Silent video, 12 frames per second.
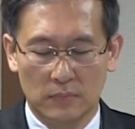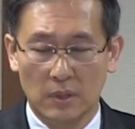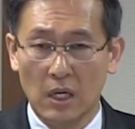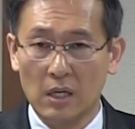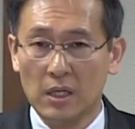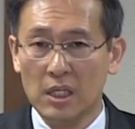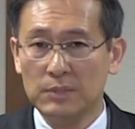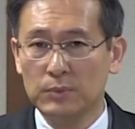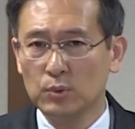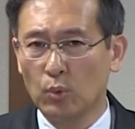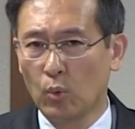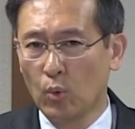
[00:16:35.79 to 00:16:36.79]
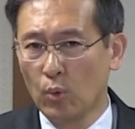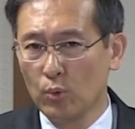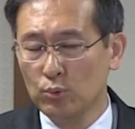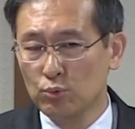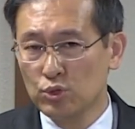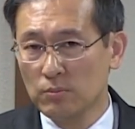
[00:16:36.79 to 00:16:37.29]
하나님은
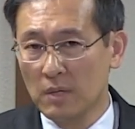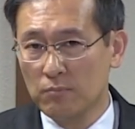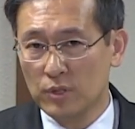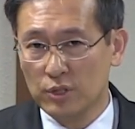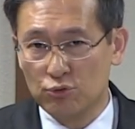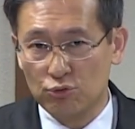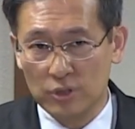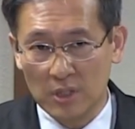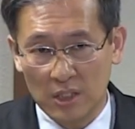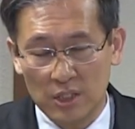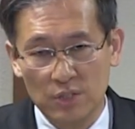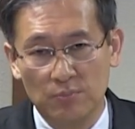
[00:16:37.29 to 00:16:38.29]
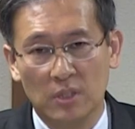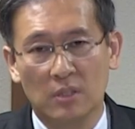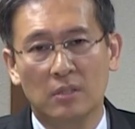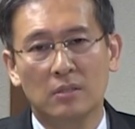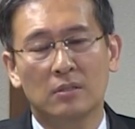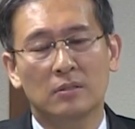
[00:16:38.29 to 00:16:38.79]
온 우주 만물의 주인
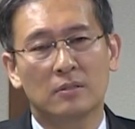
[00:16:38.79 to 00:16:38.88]
아니십니까?